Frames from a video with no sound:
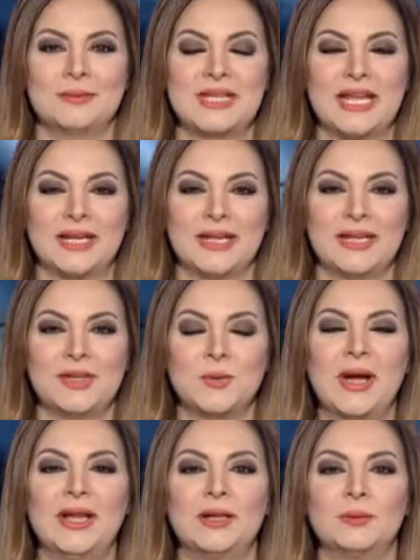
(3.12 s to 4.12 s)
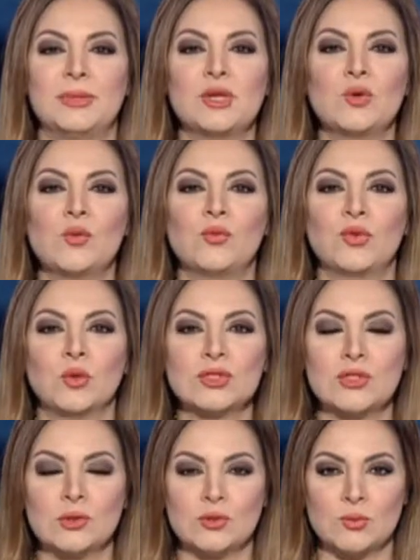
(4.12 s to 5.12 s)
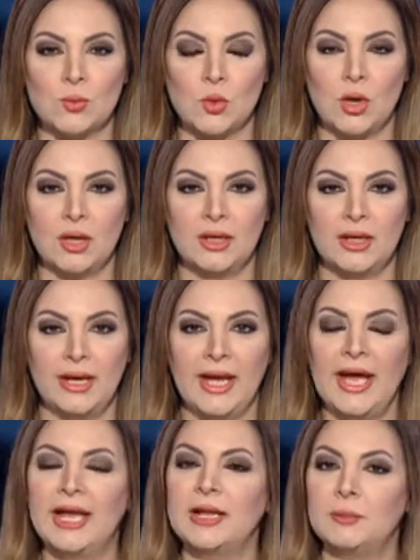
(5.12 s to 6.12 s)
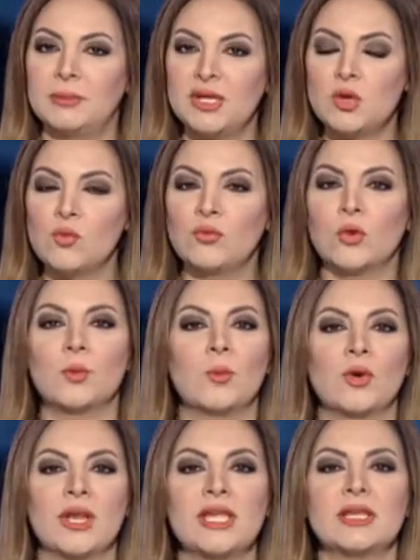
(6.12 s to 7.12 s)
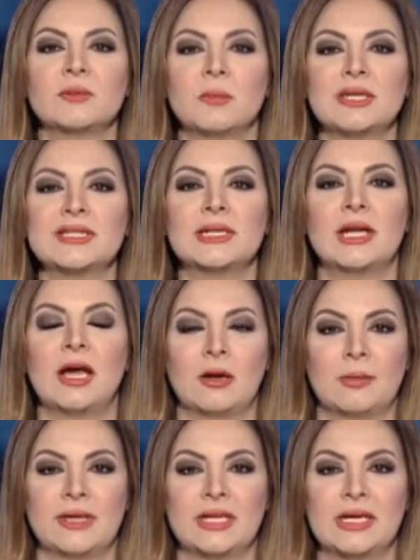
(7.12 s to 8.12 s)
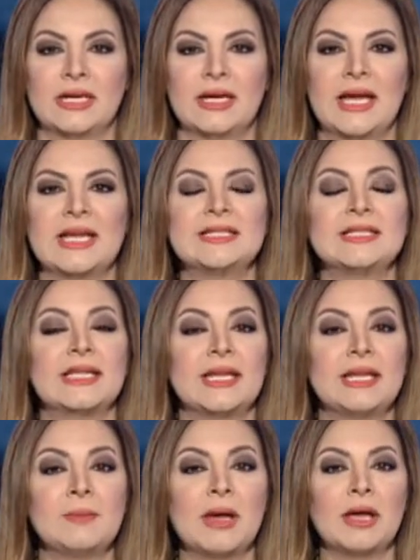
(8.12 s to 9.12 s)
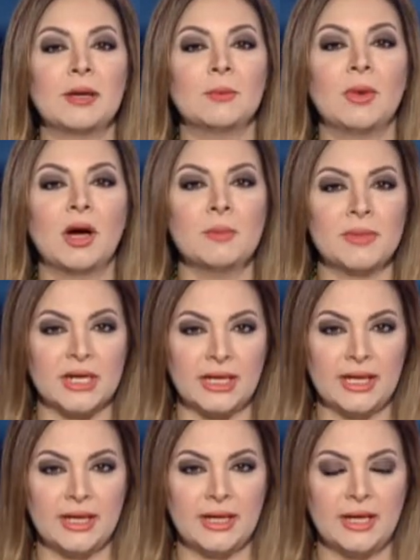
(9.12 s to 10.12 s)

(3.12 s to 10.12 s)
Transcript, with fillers: مساء الخير واهلا بيكم في نص الاسبوع اهلا بيكم في جمهوريه مصر العربيه السالمه بامر الله